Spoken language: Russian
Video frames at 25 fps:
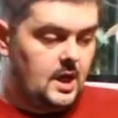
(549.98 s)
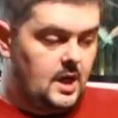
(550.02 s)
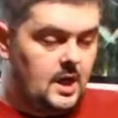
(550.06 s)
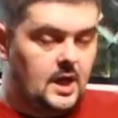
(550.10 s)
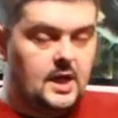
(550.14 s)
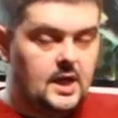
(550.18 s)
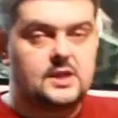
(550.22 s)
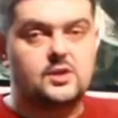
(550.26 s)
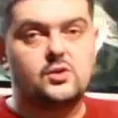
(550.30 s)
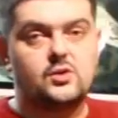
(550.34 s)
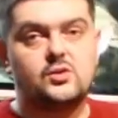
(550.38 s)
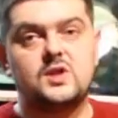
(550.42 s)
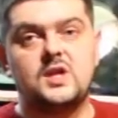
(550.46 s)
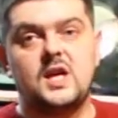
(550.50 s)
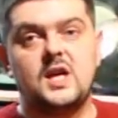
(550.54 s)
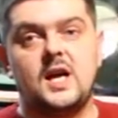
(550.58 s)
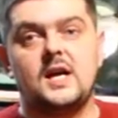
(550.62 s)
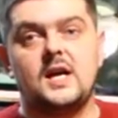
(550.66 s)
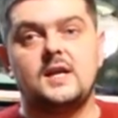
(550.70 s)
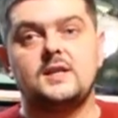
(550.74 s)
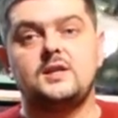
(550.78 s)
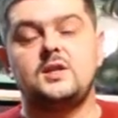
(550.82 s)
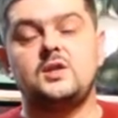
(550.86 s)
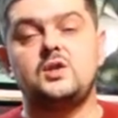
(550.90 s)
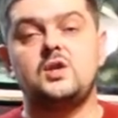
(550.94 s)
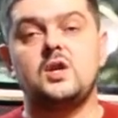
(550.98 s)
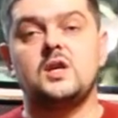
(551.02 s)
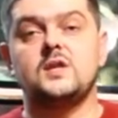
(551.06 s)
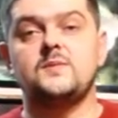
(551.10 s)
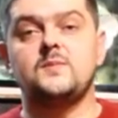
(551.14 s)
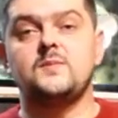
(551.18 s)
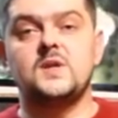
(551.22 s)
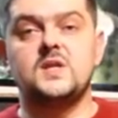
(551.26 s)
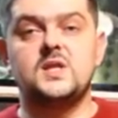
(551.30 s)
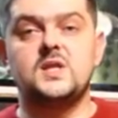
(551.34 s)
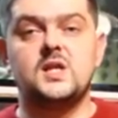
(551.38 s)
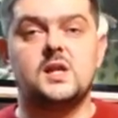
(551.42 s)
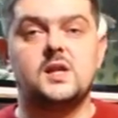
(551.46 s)
Э, друзья, сейчас
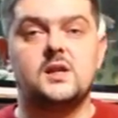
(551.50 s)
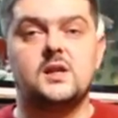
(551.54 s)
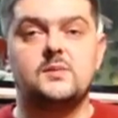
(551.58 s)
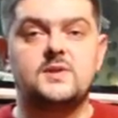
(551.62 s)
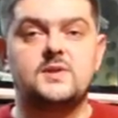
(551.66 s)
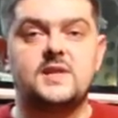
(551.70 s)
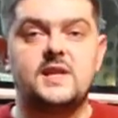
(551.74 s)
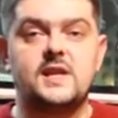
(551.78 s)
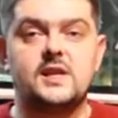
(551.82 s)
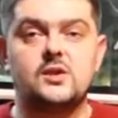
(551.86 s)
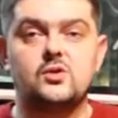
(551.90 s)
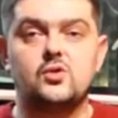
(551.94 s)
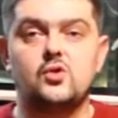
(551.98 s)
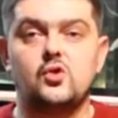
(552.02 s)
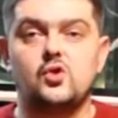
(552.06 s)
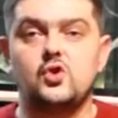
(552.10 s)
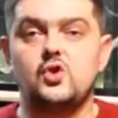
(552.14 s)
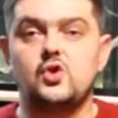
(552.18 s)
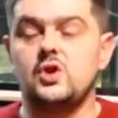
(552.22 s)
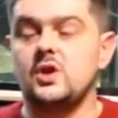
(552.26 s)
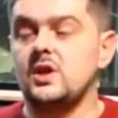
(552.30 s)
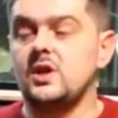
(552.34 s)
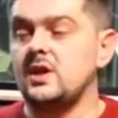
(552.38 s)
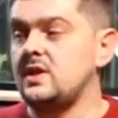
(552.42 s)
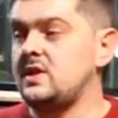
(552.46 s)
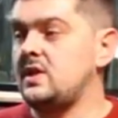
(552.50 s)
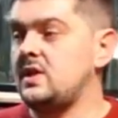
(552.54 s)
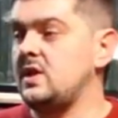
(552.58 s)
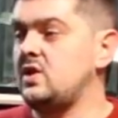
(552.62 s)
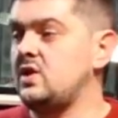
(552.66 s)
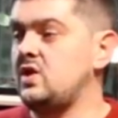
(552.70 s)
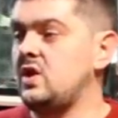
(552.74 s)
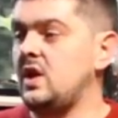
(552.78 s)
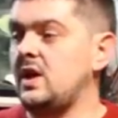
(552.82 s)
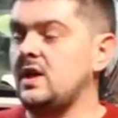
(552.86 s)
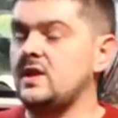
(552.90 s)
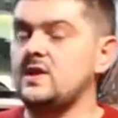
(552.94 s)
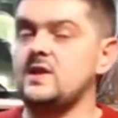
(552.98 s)
мы сделаем следующее.
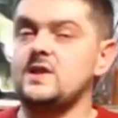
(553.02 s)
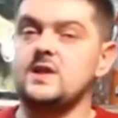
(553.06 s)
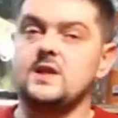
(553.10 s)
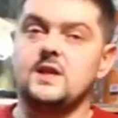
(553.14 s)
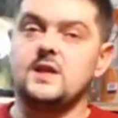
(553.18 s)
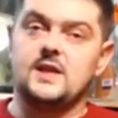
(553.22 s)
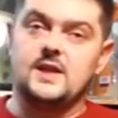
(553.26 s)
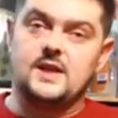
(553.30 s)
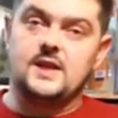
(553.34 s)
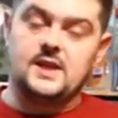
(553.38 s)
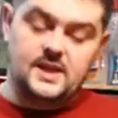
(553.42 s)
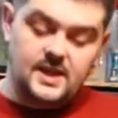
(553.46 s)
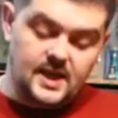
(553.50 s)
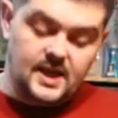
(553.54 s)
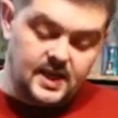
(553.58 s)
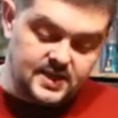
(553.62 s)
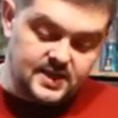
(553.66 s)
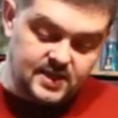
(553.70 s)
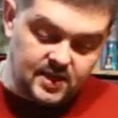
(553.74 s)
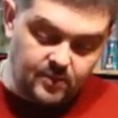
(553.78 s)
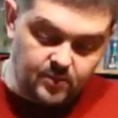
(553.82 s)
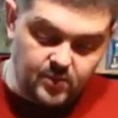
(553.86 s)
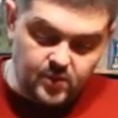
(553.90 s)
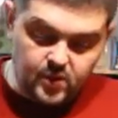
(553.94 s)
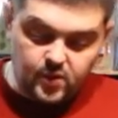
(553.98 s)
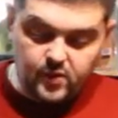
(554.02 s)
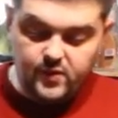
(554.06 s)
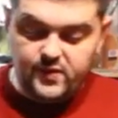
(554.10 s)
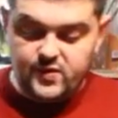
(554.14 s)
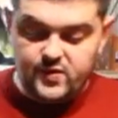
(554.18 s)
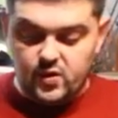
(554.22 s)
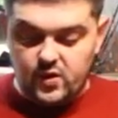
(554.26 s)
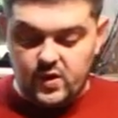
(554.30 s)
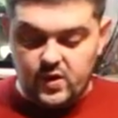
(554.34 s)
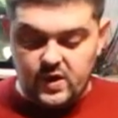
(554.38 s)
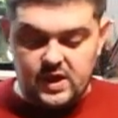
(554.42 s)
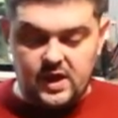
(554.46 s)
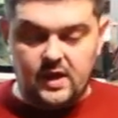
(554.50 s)
Сейчас э, я соберу
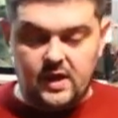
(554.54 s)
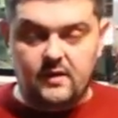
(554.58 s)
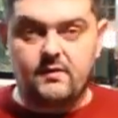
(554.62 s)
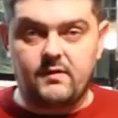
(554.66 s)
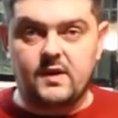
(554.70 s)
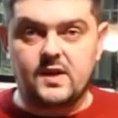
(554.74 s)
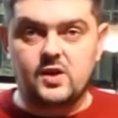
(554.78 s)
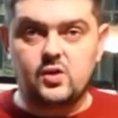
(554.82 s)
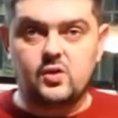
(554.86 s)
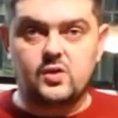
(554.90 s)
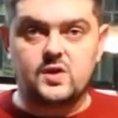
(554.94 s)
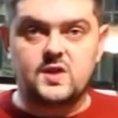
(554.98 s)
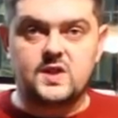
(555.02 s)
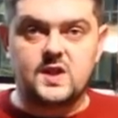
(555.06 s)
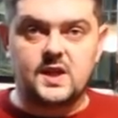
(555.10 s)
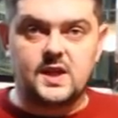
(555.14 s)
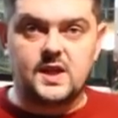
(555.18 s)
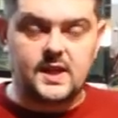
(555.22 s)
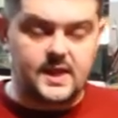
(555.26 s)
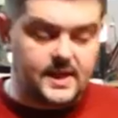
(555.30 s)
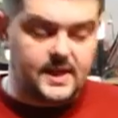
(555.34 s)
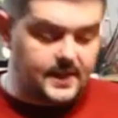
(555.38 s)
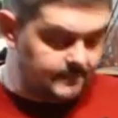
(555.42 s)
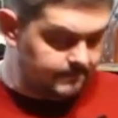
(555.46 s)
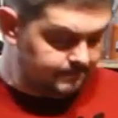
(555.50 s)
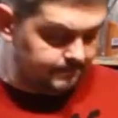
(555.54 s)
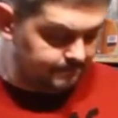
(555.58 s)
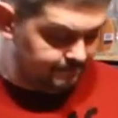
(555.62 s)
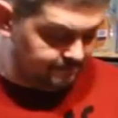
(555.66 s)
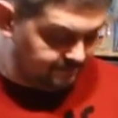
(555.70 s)
все это в одно целое.